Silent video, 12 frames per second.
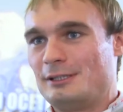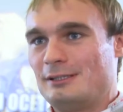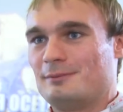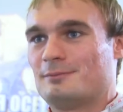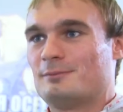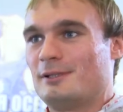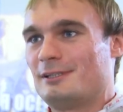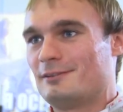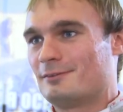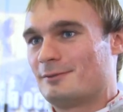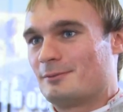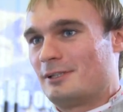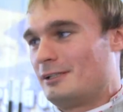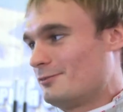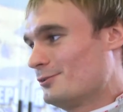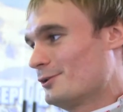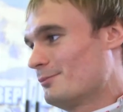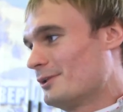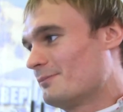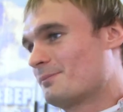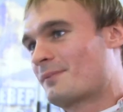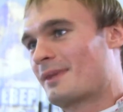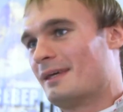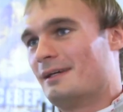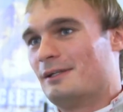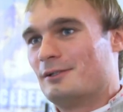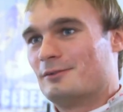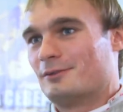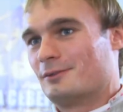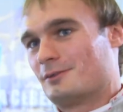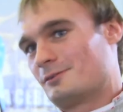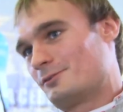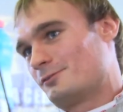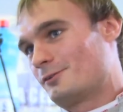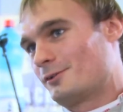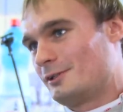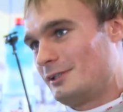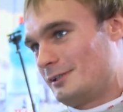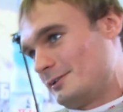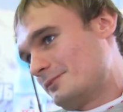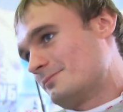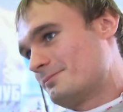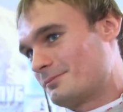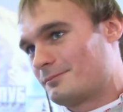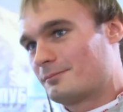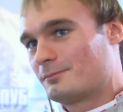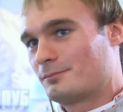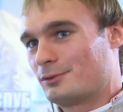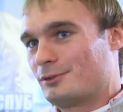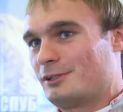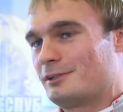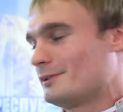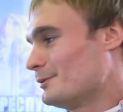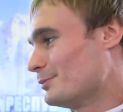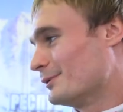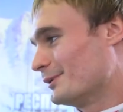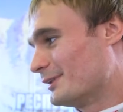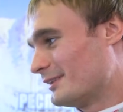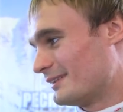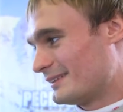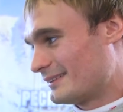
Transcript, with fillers: и прийти в оптимальной форме. Вот, но вроде получилось неплохо.